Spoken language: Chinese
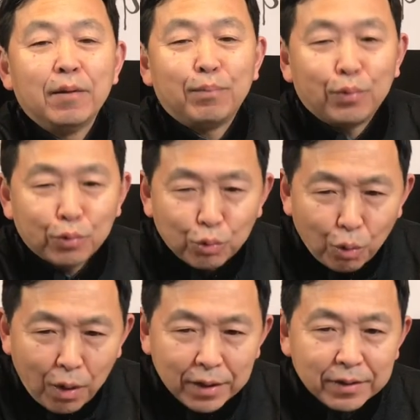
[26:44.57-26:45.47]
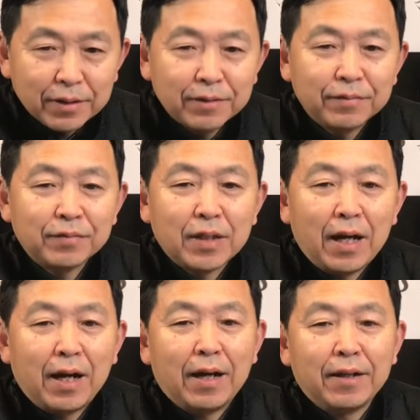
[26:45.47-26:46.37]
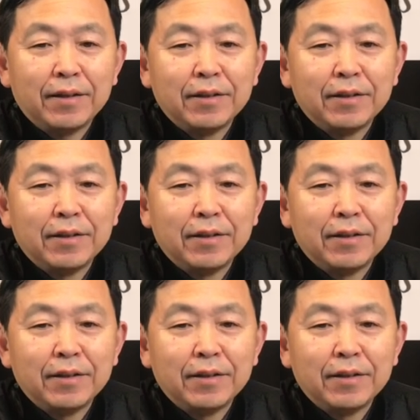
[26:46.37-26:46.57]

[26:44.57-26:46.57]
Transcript: 不断的啊